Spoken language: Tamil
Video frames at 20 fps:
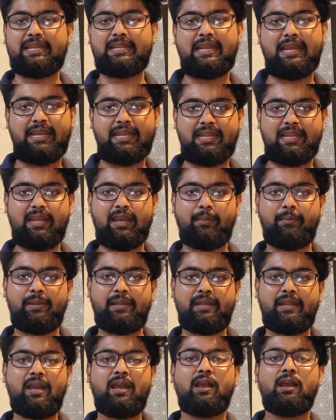டிக்கெட் கிடைக்கல
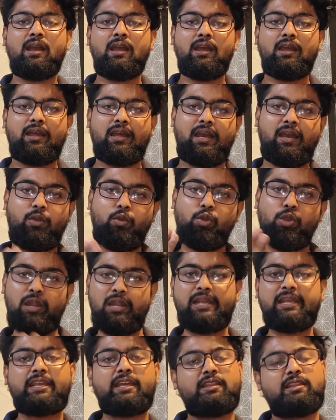அப்படின்னா உங்க
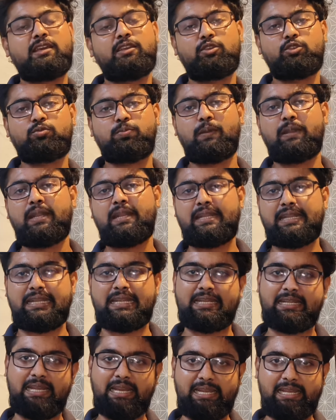லிங்கை தான் யூஸ் பண்ண
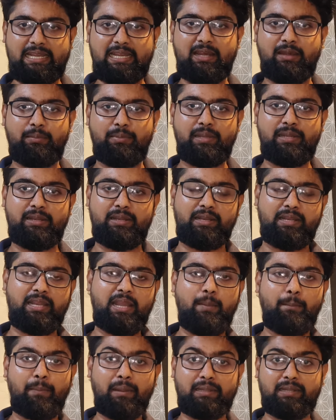டிக்கெட் கிடைக்கல
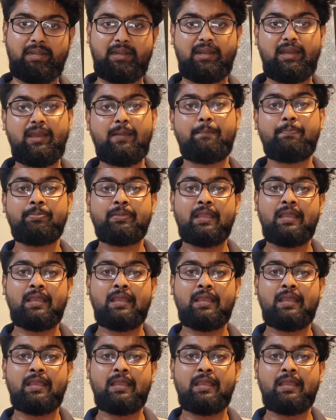அப்படின்றீங்க பட் ஆனால்